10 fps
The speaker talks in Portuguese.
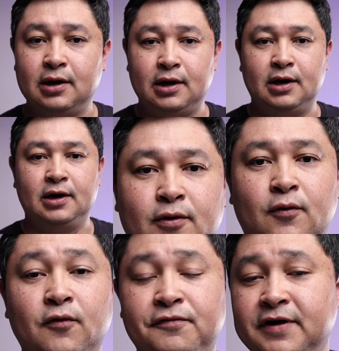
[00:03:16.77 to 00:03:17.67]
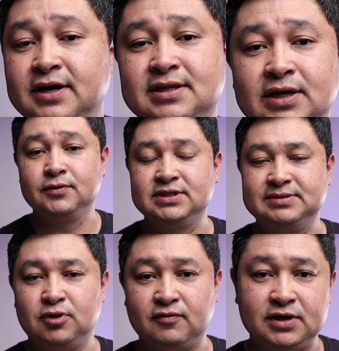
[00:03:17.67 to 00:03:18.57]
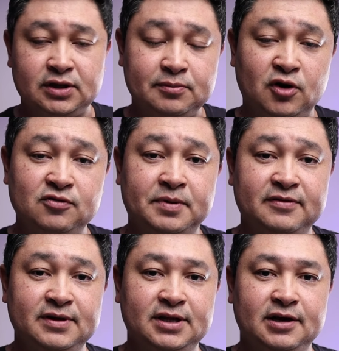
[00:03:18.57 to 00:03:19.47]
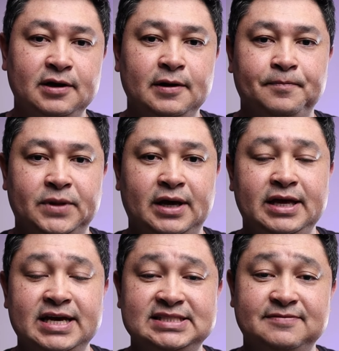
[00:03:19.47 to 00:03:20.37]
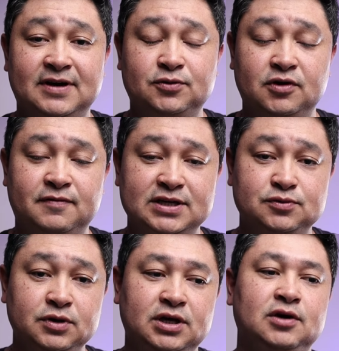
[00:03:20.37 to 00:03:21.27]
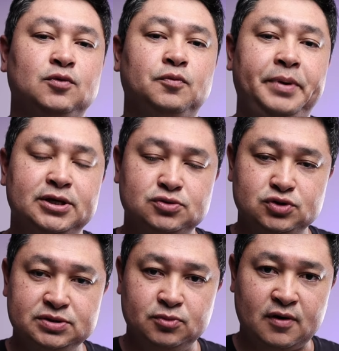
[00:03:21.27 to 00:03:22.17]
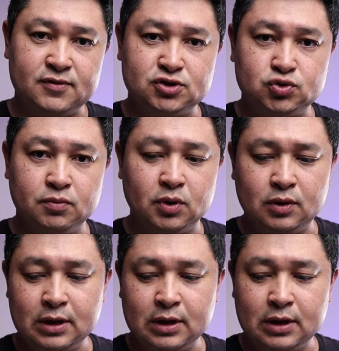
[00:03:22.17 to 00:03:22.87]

é, ofertando esse imóvel, tendo imóvel para vender. Né? E esse fator faz com que o preço dos imóveis subam.